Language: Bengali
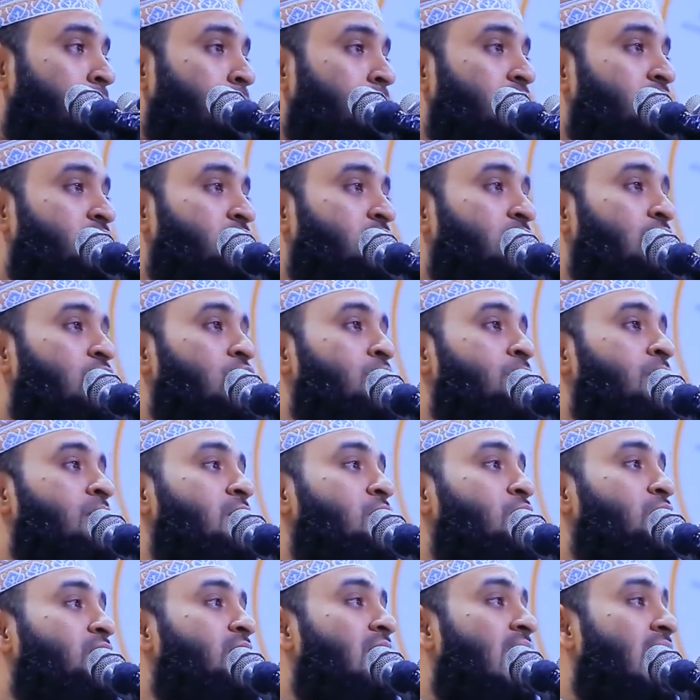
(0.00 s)
বিশ্বনবী
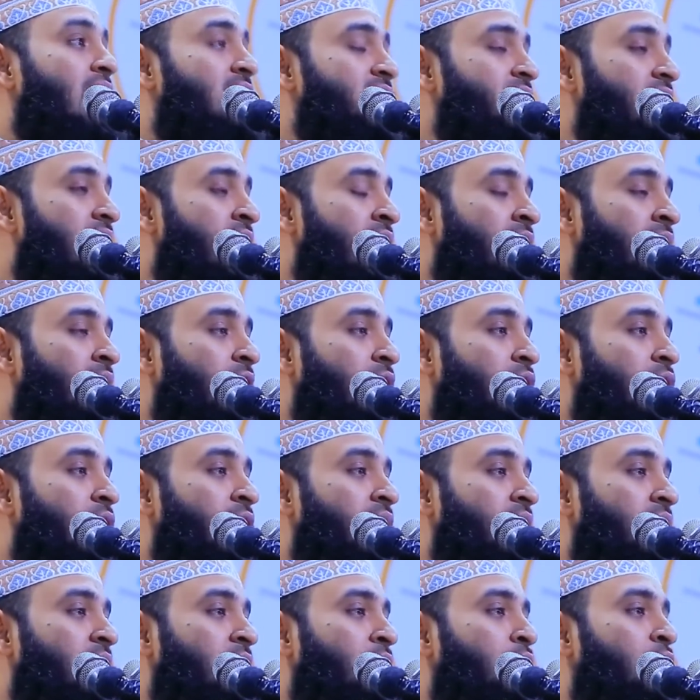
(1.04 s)
কোথায় যান
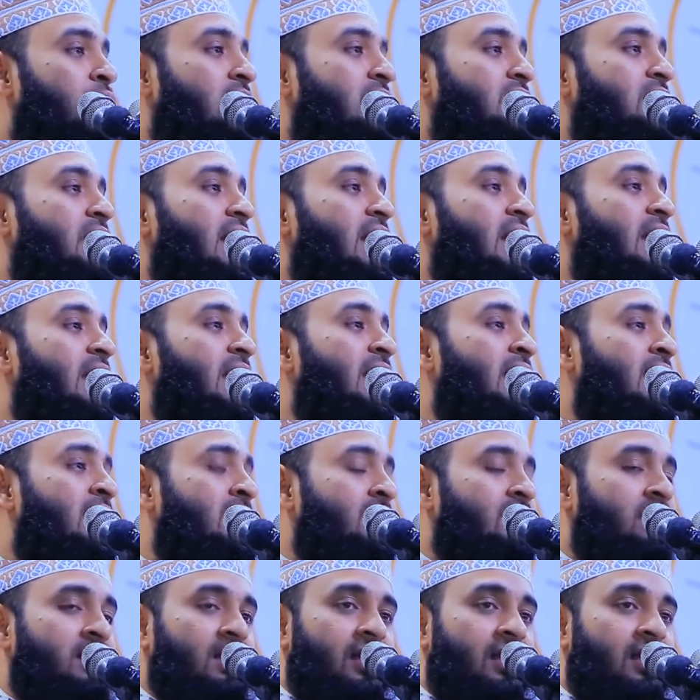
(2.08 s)
লুকিয়ে লুকিয়ে দেখেন